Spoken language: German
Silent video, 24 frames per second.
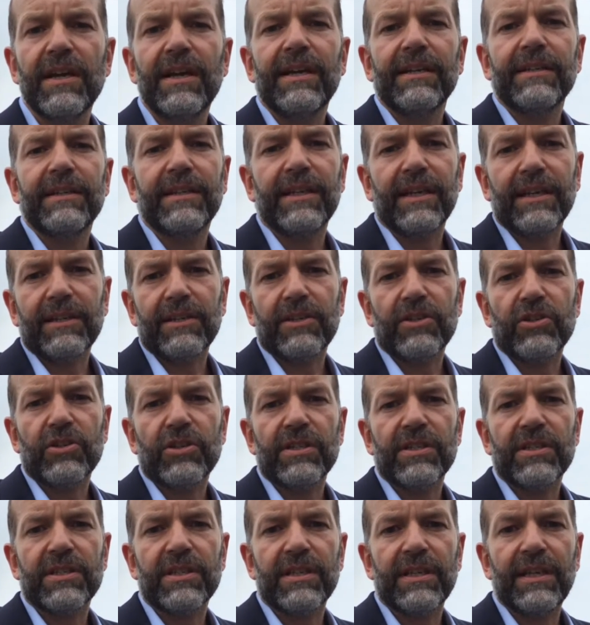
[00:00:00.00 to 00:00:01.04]

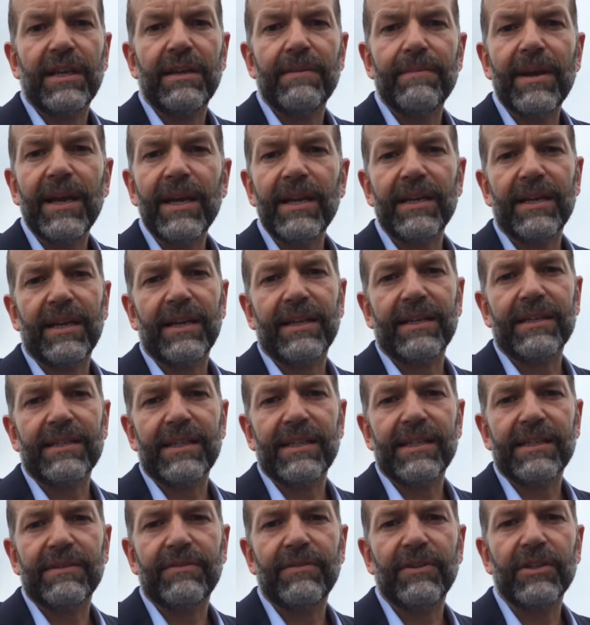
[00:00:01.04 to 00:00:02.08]
didaktisches Element
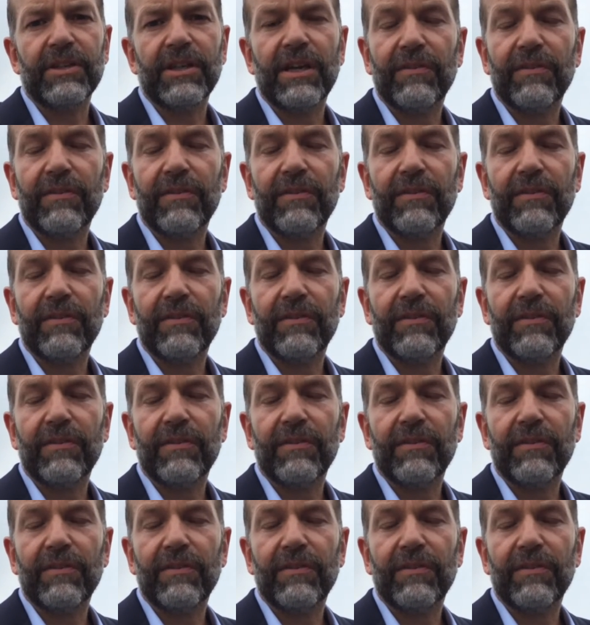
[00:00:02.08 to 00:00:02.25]
eingesetzt wird,